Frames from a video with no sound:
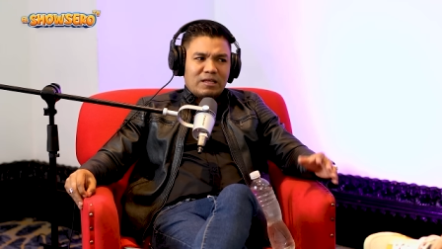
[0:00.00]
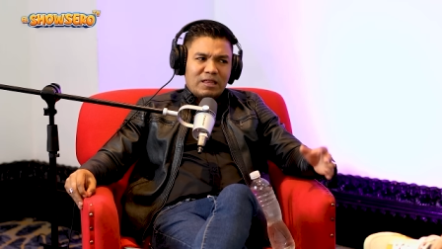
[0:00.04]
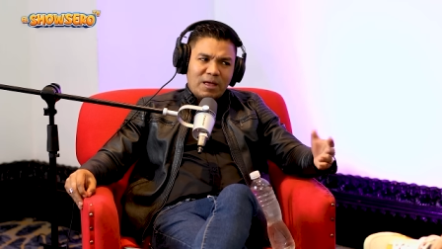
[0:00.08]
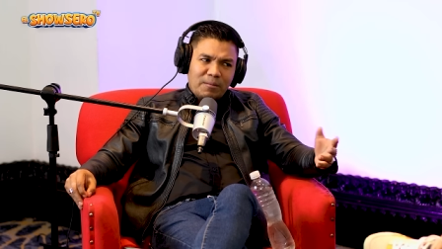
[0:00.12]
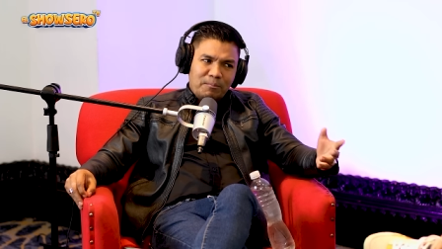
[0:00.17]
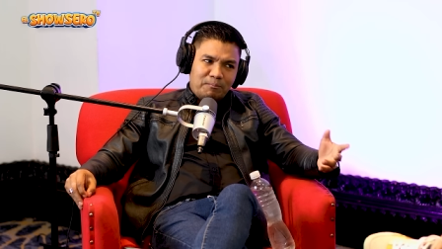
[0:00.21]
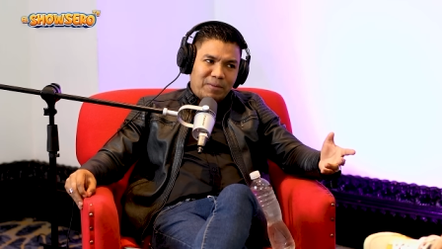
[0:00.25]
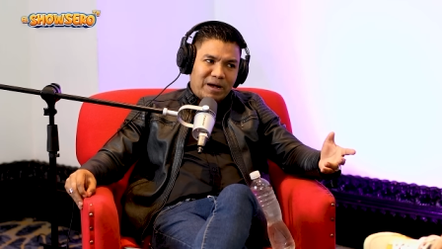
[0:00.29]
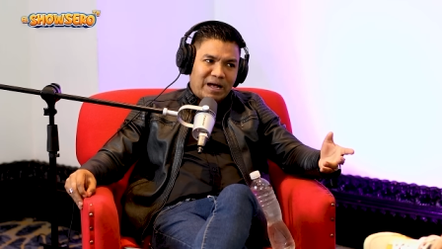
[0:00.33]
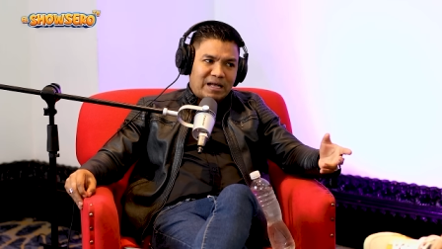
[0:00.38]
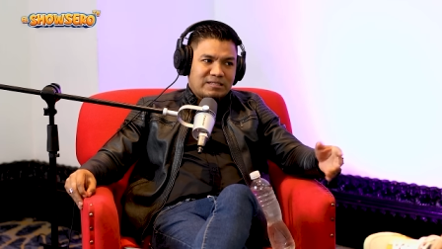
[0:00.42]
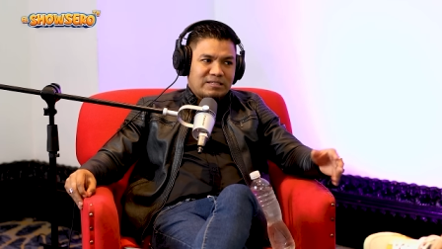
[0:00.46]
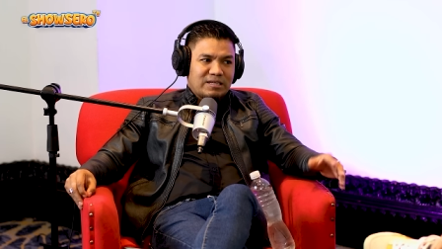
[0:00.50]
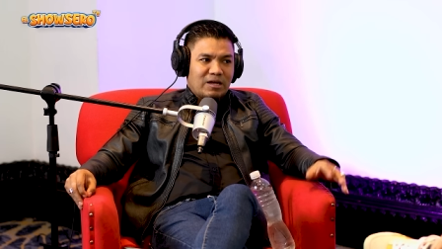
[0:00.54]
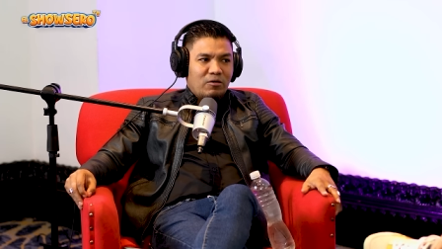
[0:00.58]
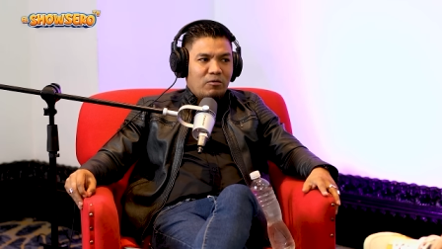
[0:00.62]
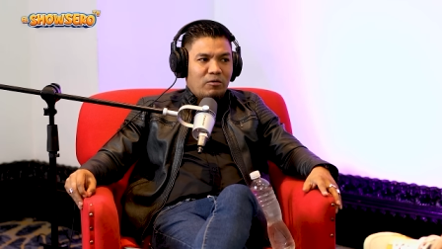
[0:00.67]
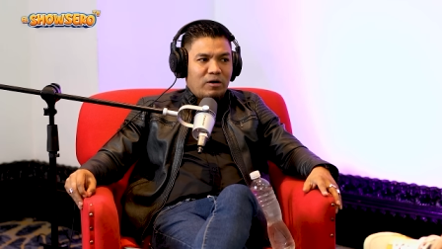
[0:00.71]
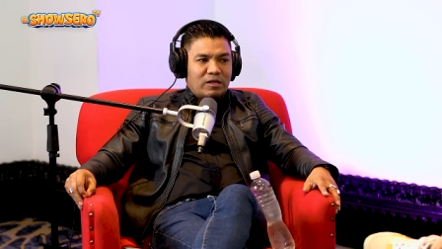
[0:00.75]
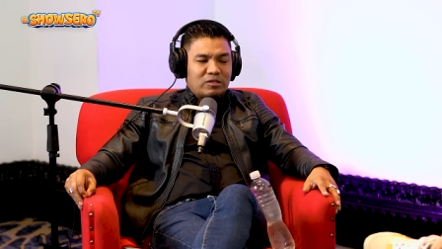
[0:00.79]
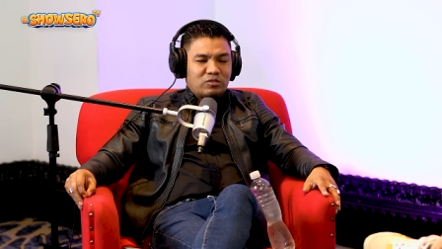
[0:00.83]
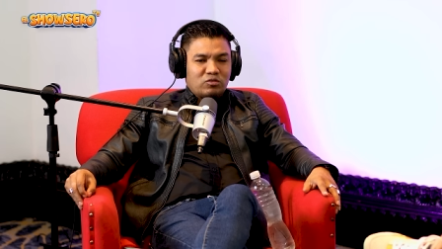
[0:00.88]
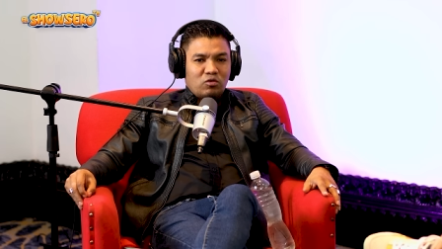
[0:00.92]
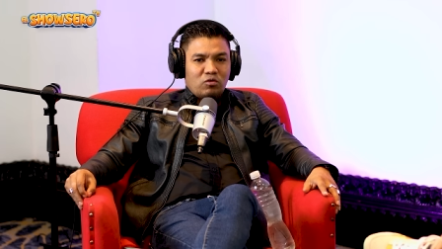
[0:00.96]
tiene paz
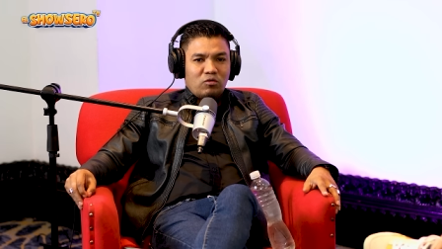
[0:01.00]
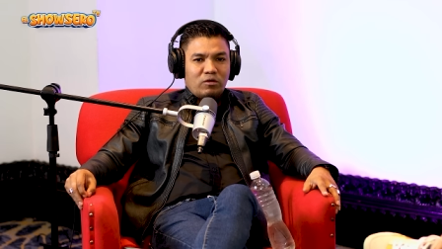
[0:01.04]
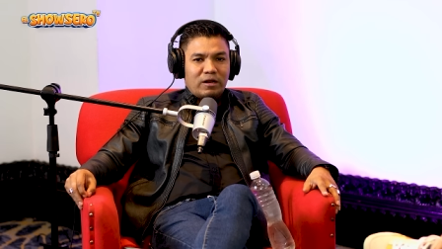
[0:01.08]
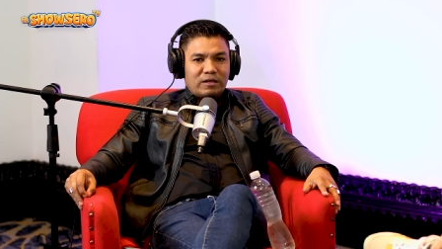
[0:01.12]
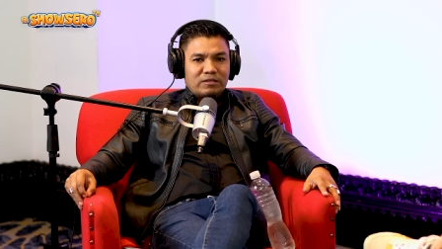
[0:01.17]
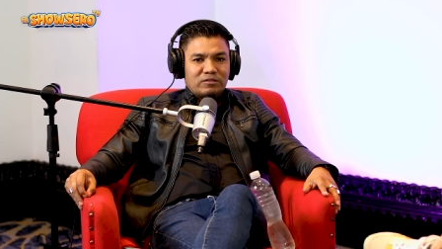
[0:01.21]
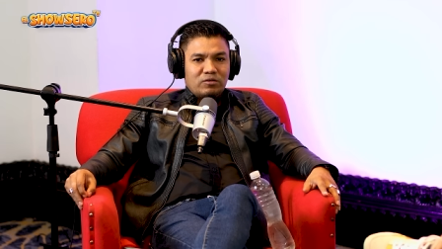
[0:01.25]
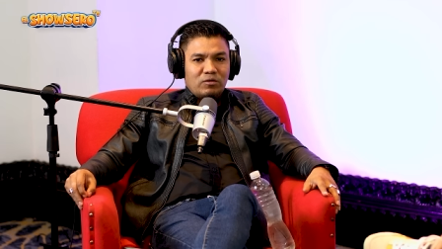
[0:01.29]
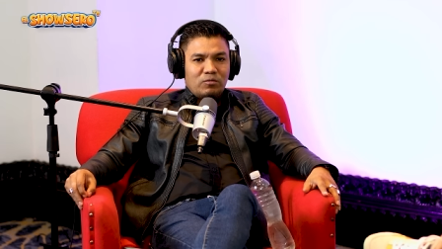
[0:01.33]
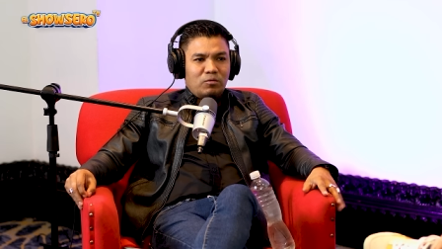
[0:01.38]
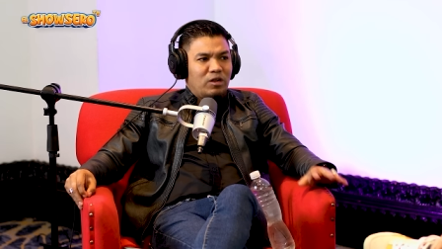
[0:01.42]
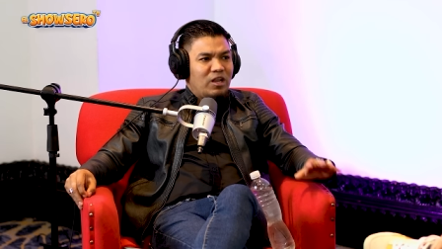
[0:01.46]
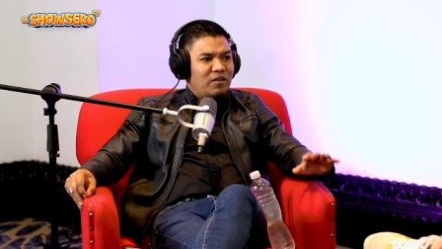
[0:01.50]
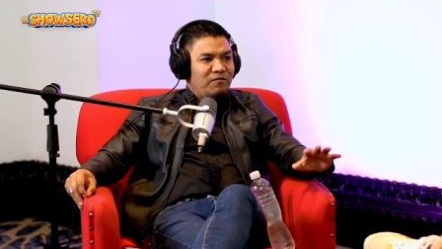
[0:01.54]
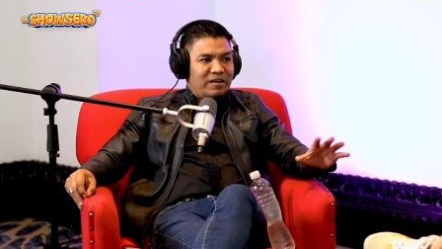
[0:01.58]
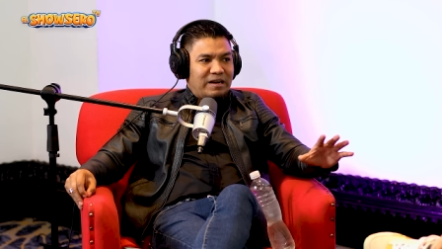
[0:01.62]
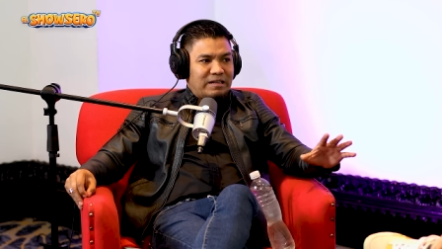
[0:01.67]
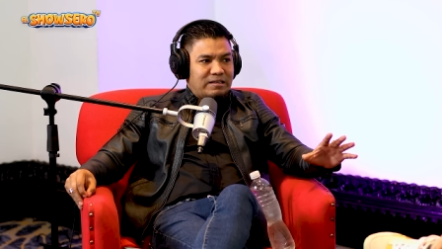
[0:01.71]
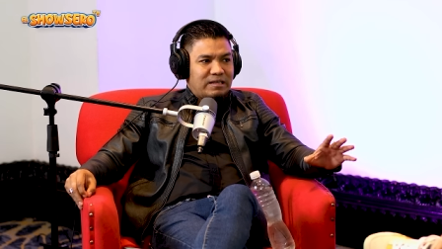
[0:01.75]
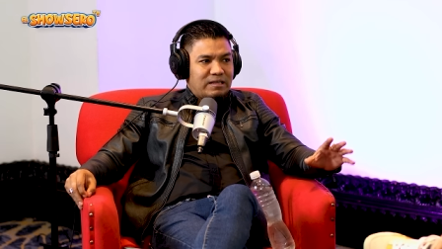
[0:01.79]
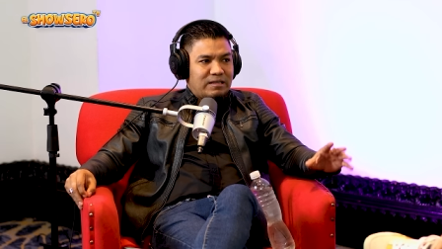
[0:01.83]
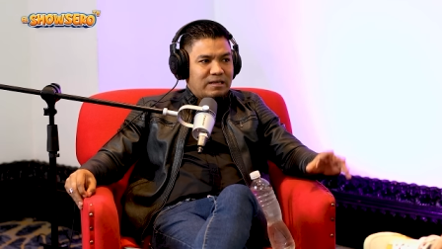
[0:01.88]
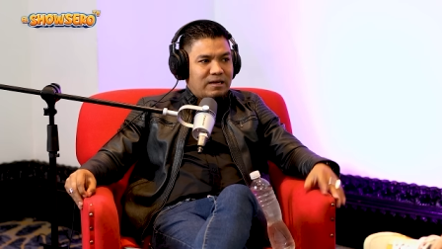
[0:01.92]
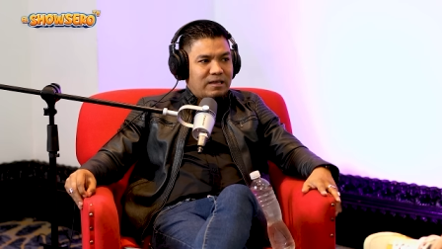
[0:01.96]
ahora en su corazón, no le
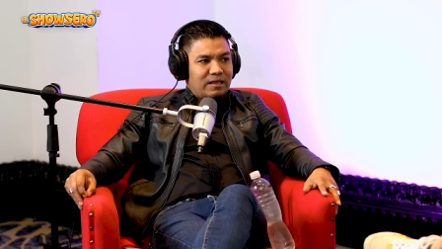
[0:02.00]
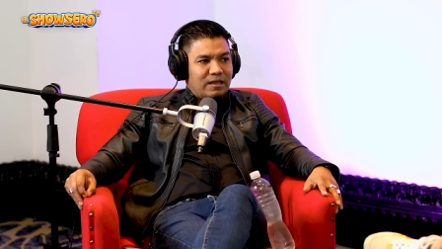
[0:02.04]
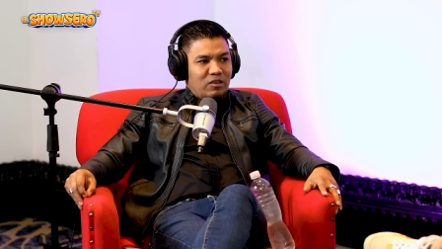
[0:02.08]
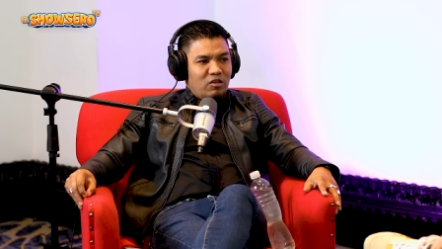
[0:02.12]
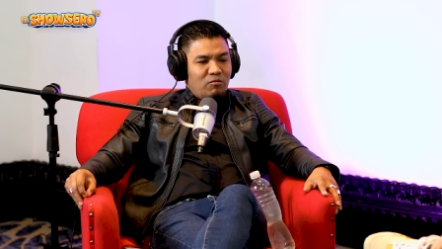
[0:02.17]
falta nada.